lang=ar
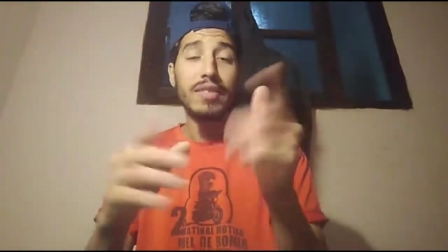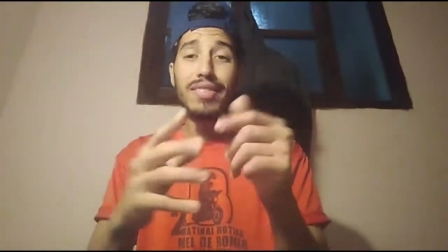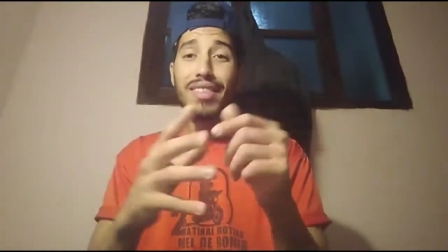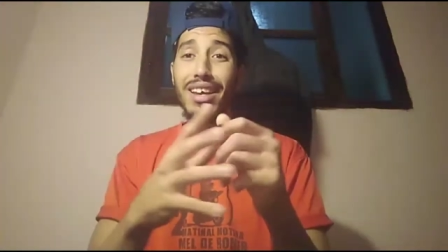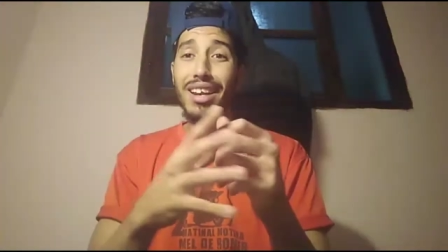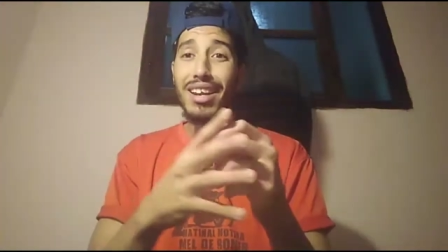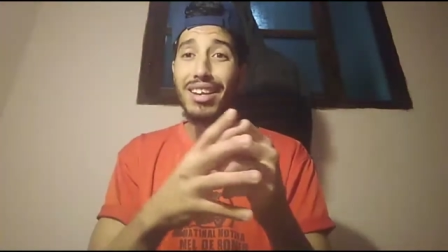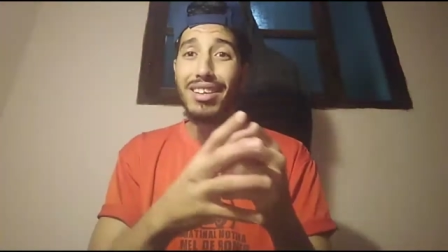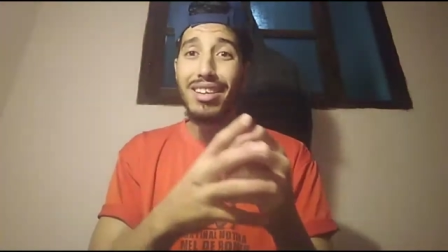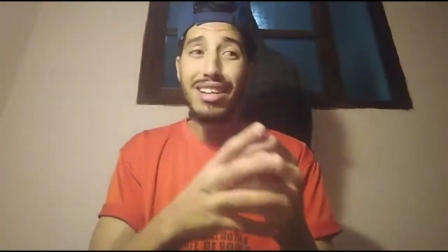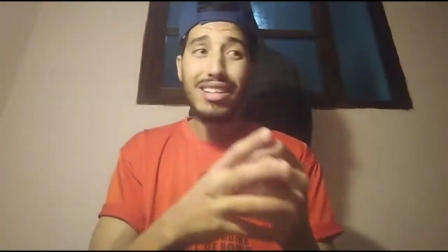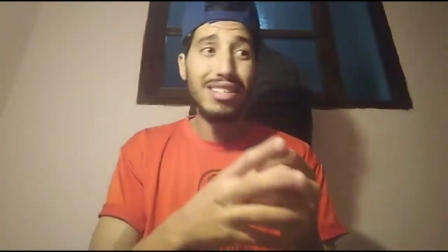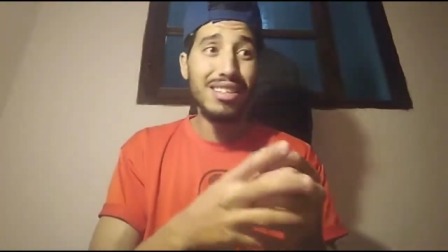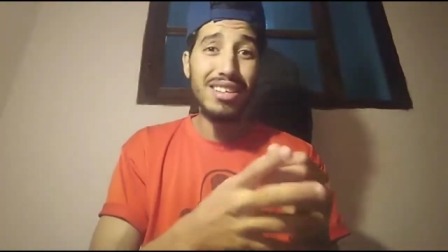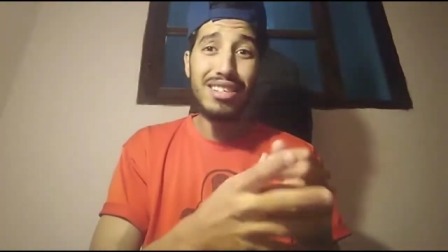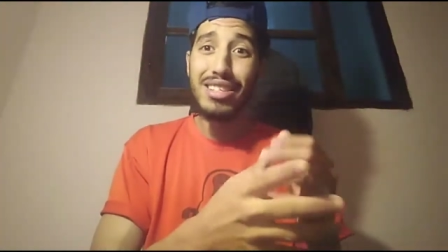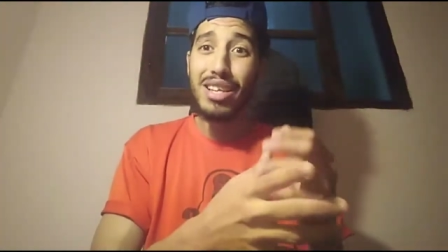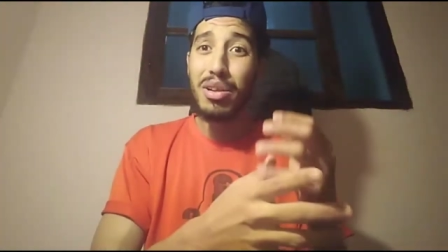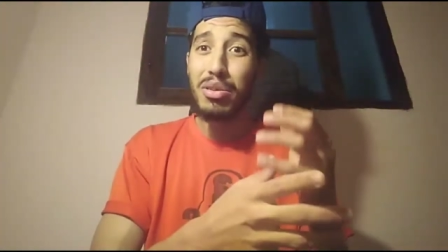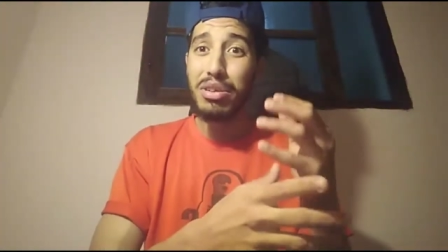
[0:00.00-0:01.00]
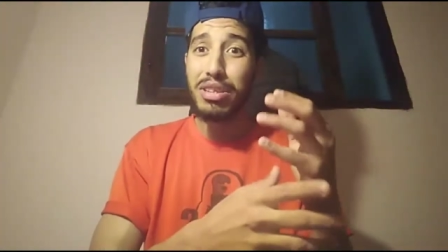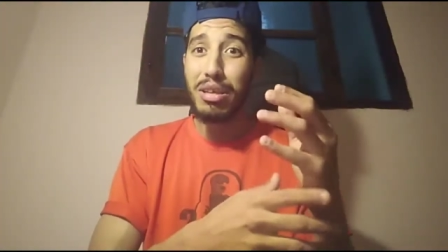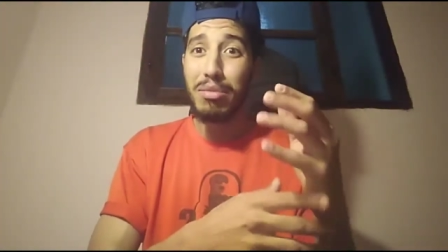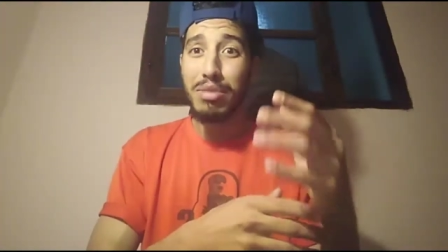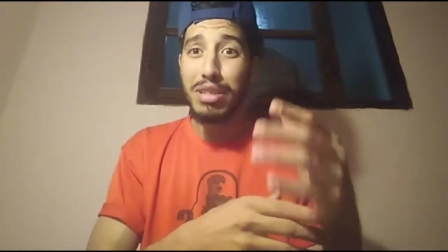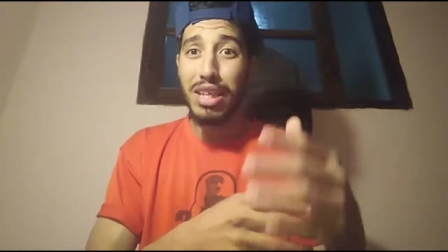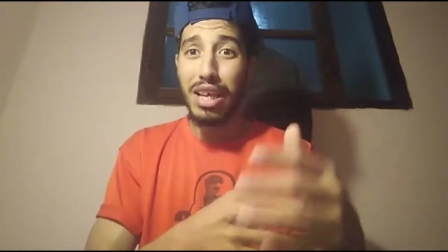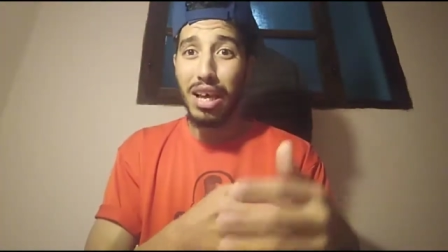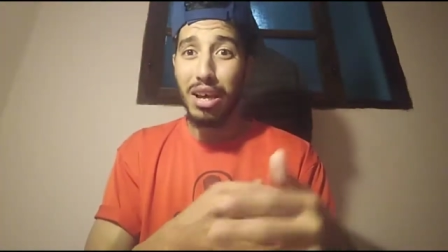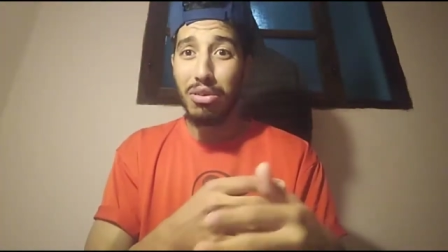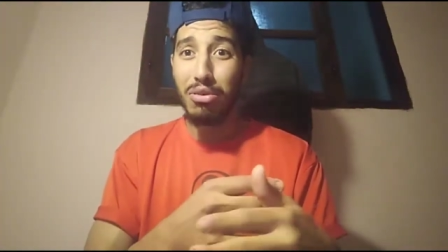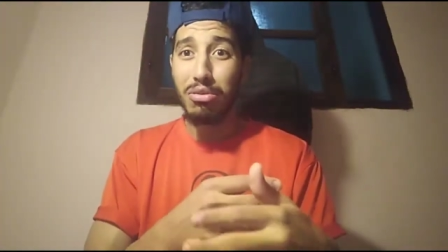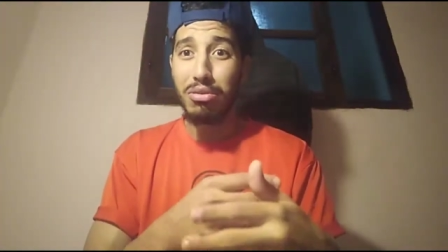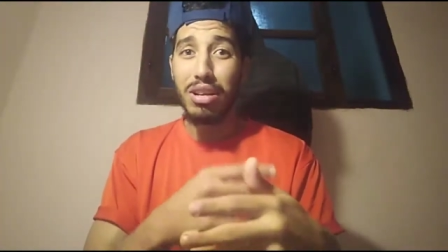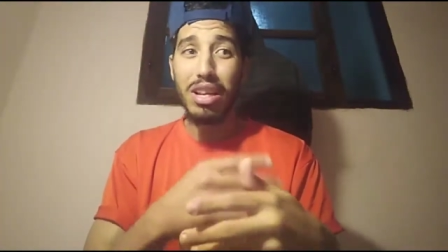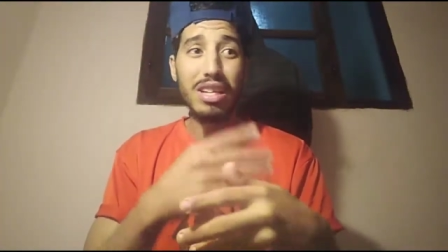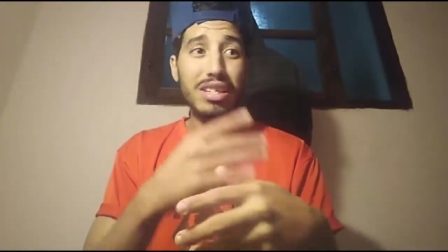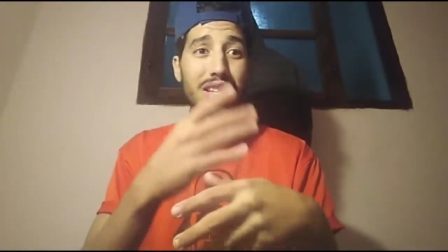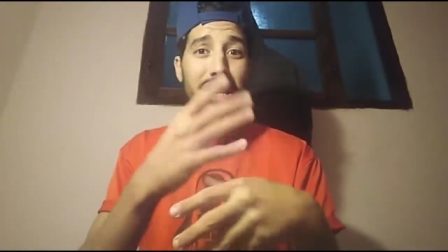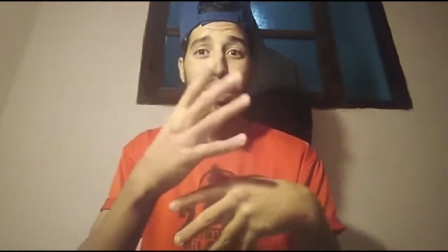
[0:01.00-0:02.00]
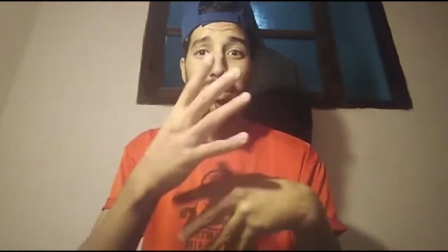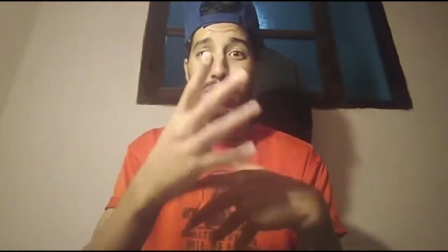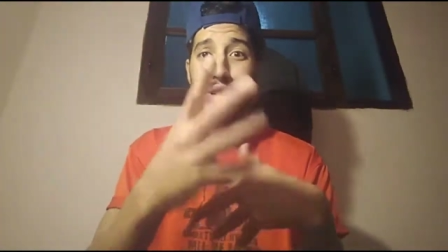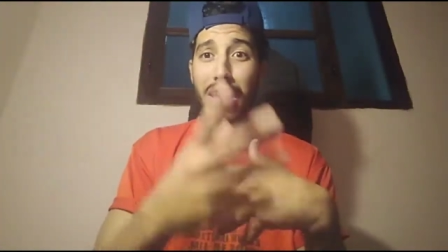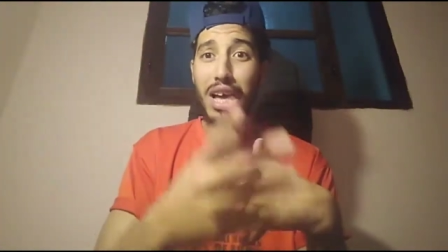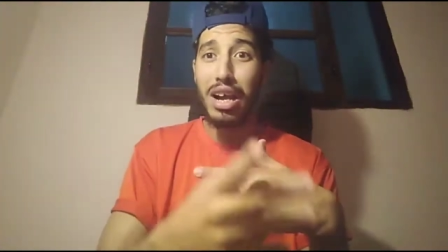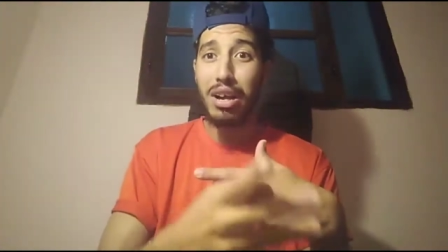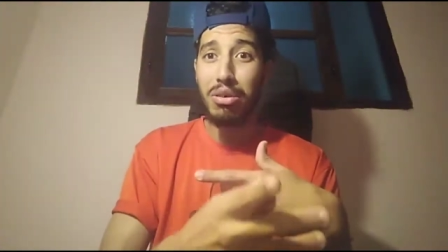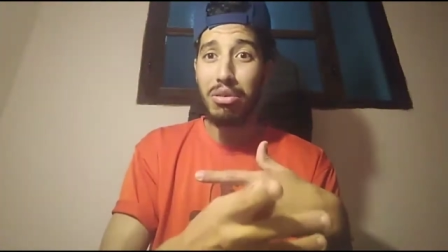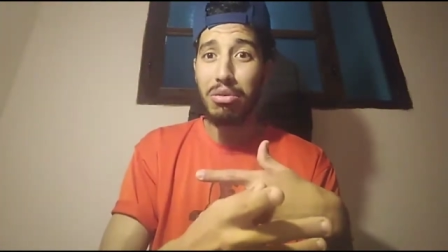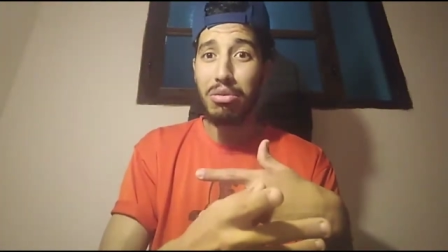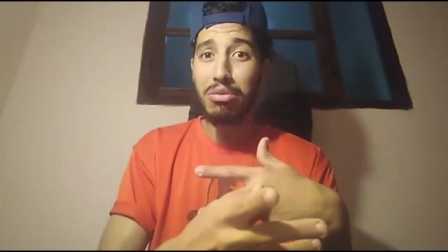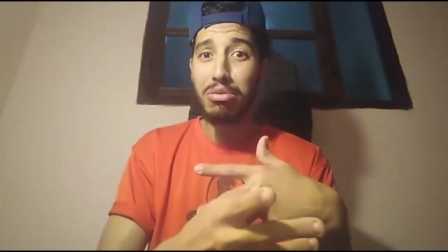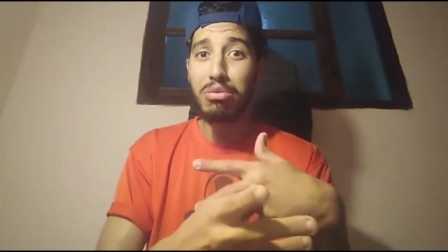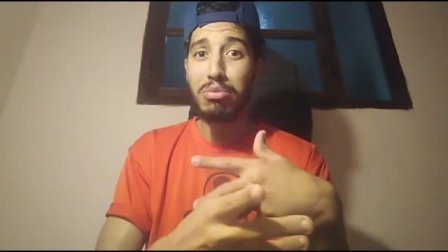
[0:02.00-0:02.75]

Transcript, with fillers: ترى الناس لا زالوا يتمسخرون لا زالوا يضحكون